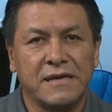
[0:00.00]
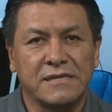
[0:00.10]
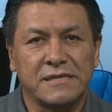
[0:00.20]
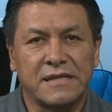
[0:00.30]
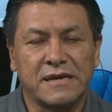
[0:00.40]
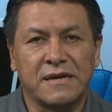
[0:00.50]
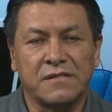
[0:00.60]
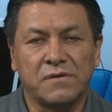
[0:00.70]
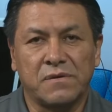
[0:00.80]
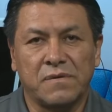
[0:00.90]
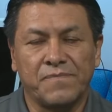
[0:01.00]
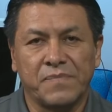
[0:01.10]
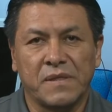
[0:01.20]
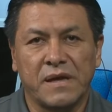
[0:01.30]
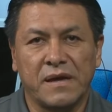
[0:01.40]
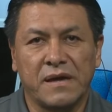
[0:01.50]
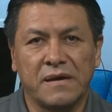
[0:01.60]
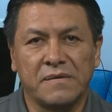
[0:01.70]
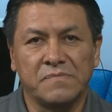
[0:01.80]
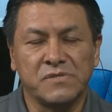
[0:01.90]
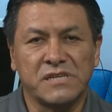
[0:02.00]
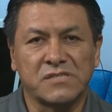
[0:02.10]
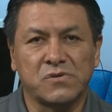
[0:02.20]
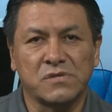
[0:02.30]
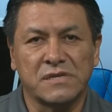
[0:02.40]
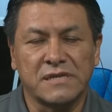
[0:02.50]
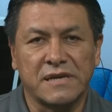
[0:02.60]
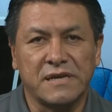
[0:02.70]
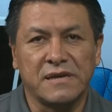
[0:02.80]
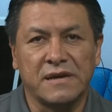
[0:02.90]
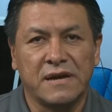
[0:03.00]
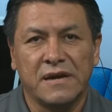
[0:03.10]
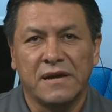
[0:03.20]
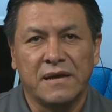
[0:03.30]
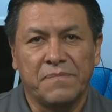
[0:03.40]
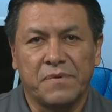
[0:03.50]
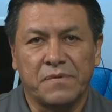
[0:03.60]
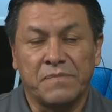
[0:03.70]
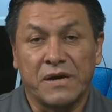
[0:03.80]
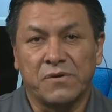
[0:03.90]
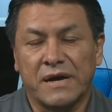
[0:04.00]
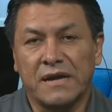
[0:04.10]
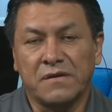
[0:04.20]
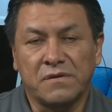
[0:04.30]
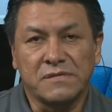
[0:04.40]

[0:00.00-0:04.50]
está dejando eh, muchas cosas ahí por mejorar, ¿no?